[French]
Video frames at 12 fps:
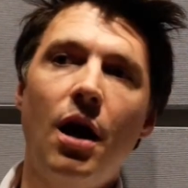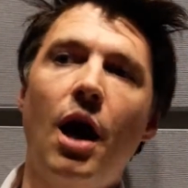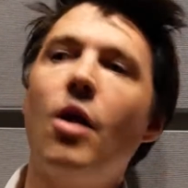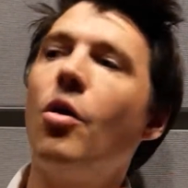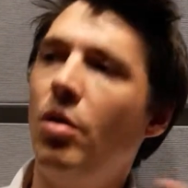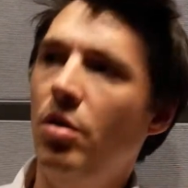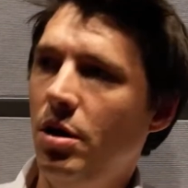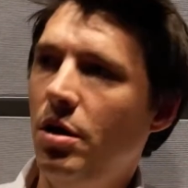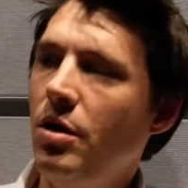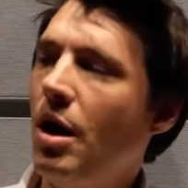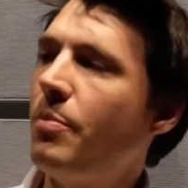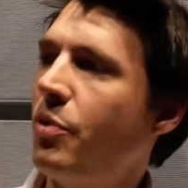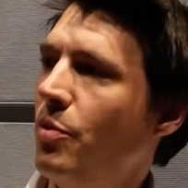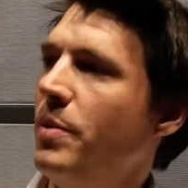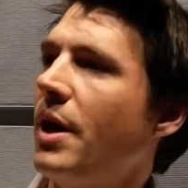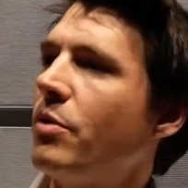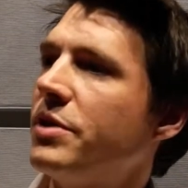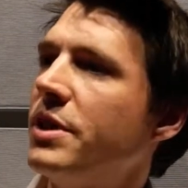Alors, la
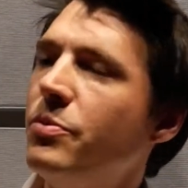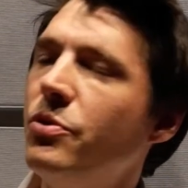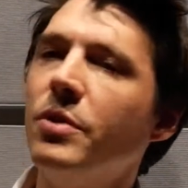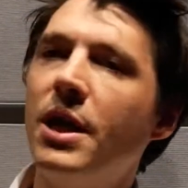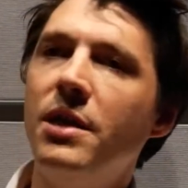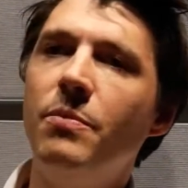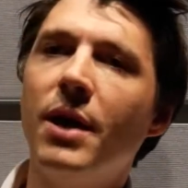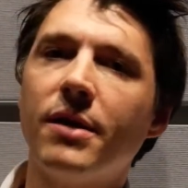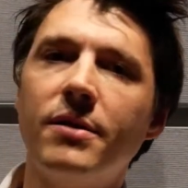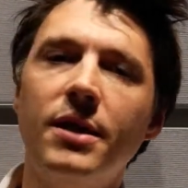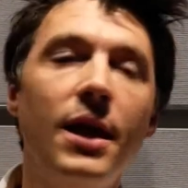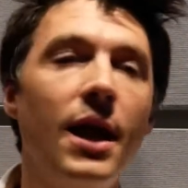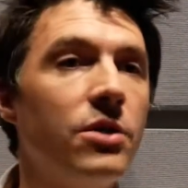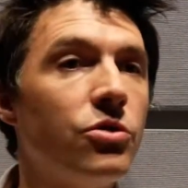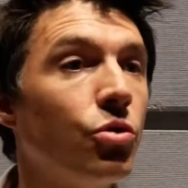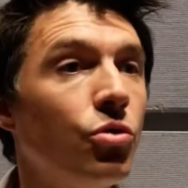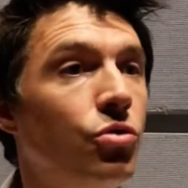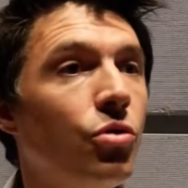première conception, la liberté, elle
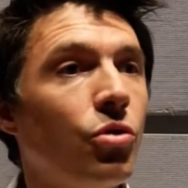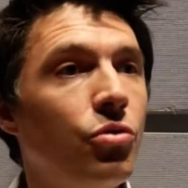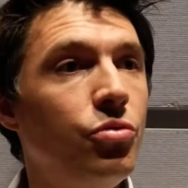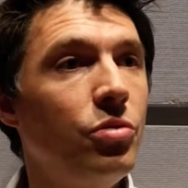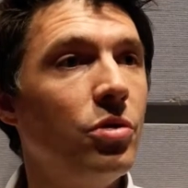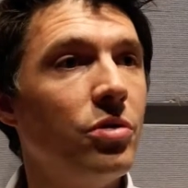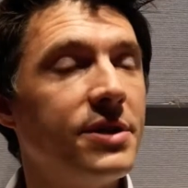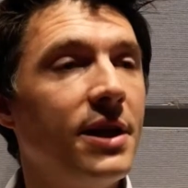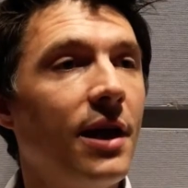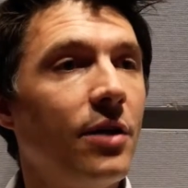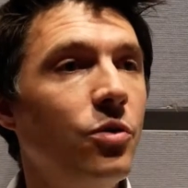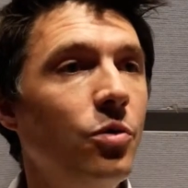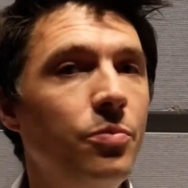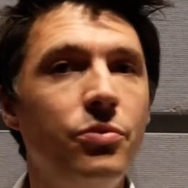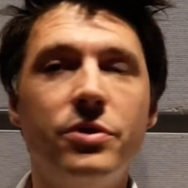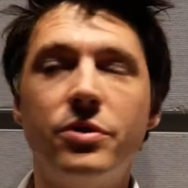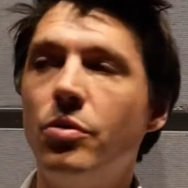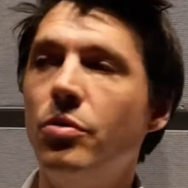structure tout le scénario,
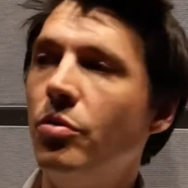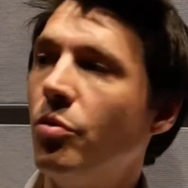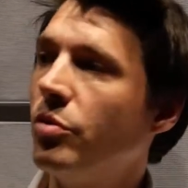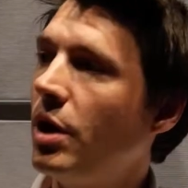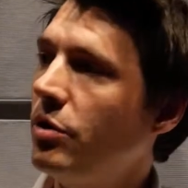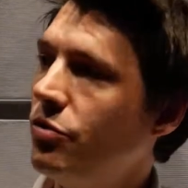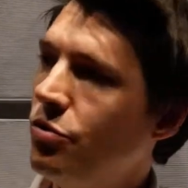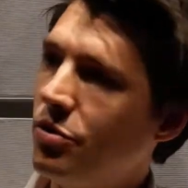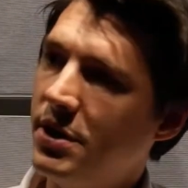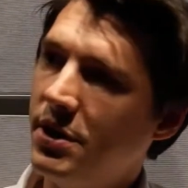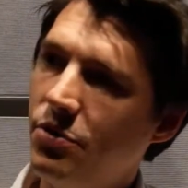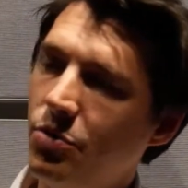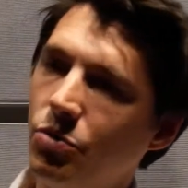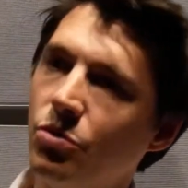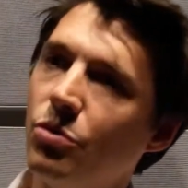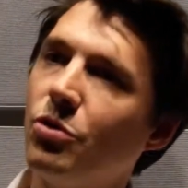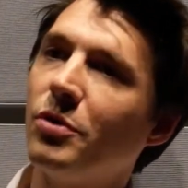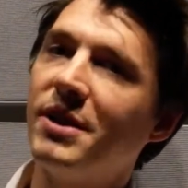puisqu'on a une succession
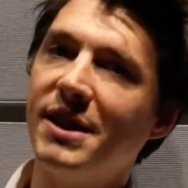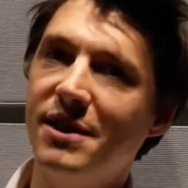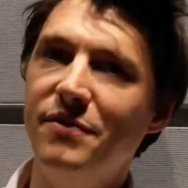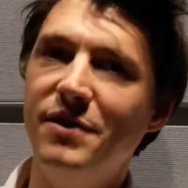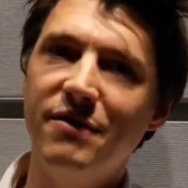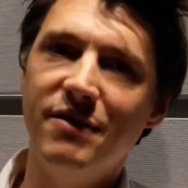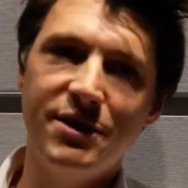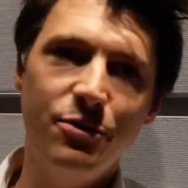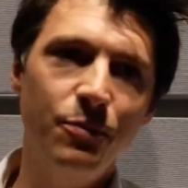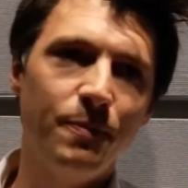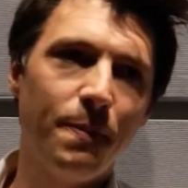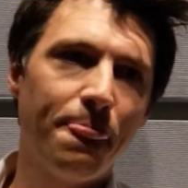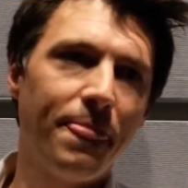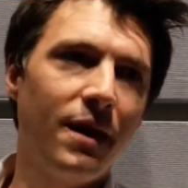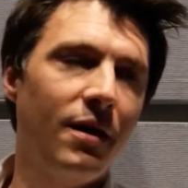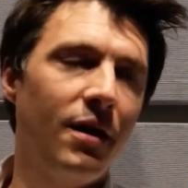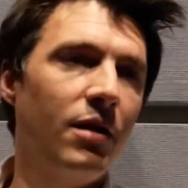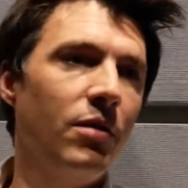de tentatives d'évasion.
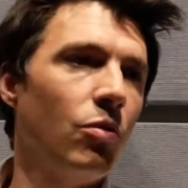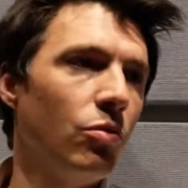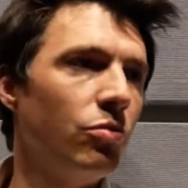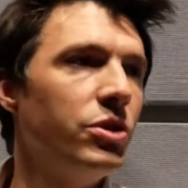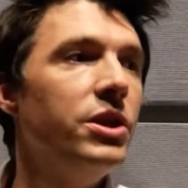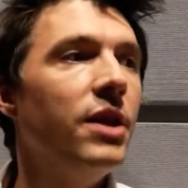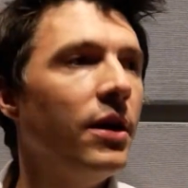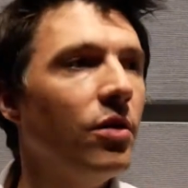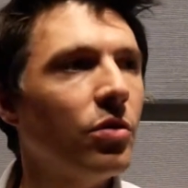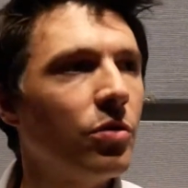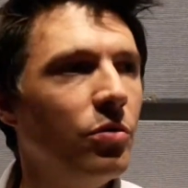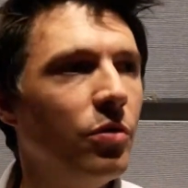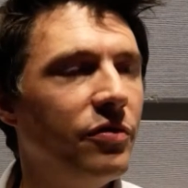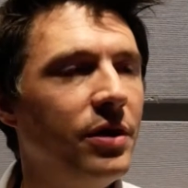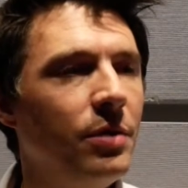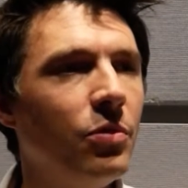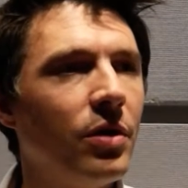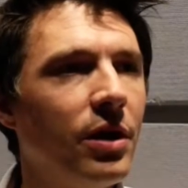Hein. on dit d'ailleurs que le
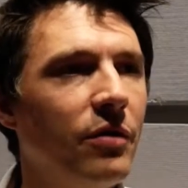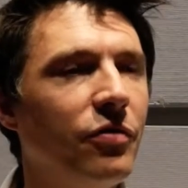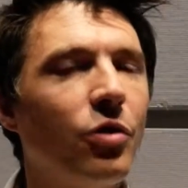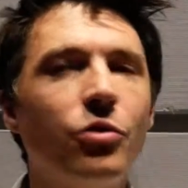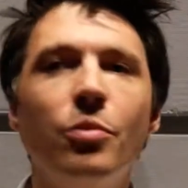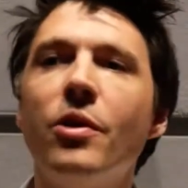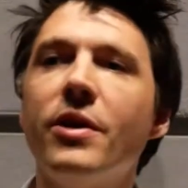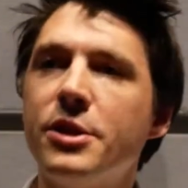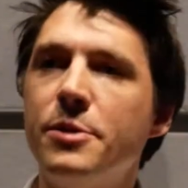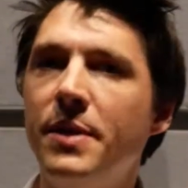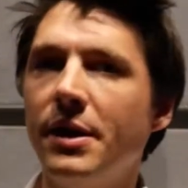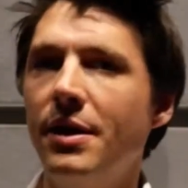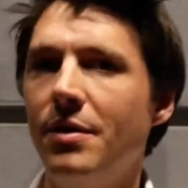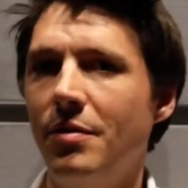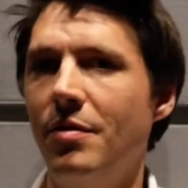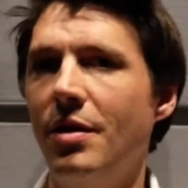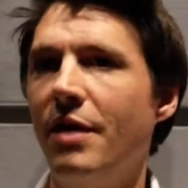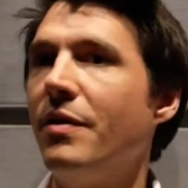film aurait fortement inspiré euh,
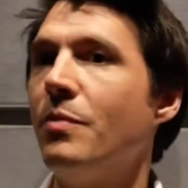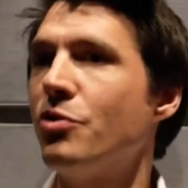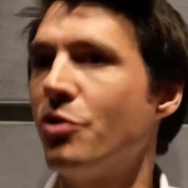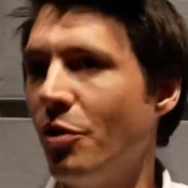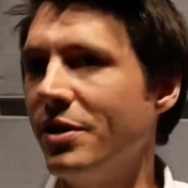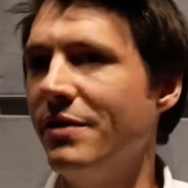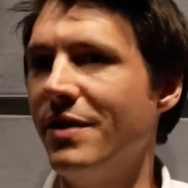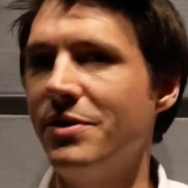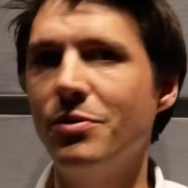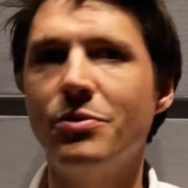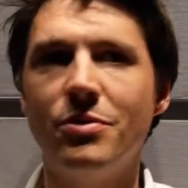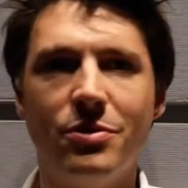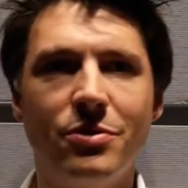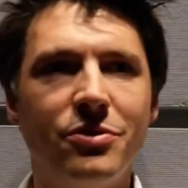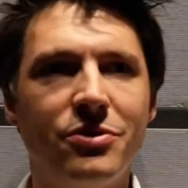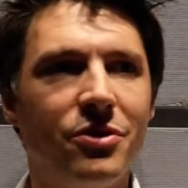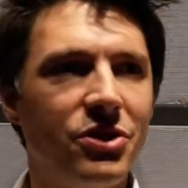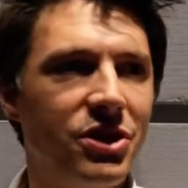la fameuse grande évasion de,
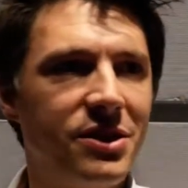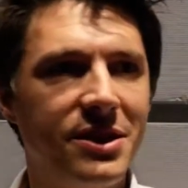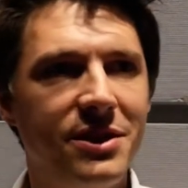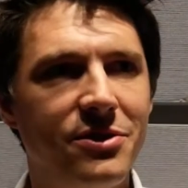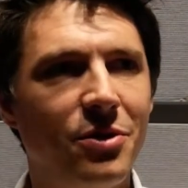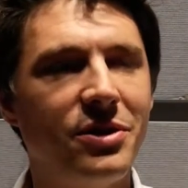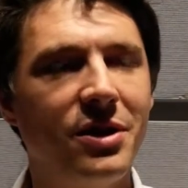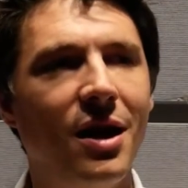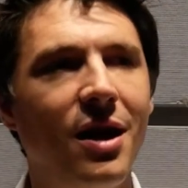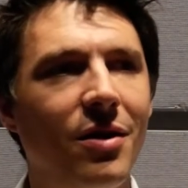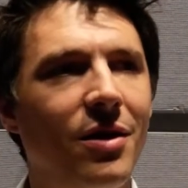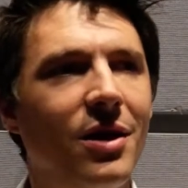Sturges qui sortira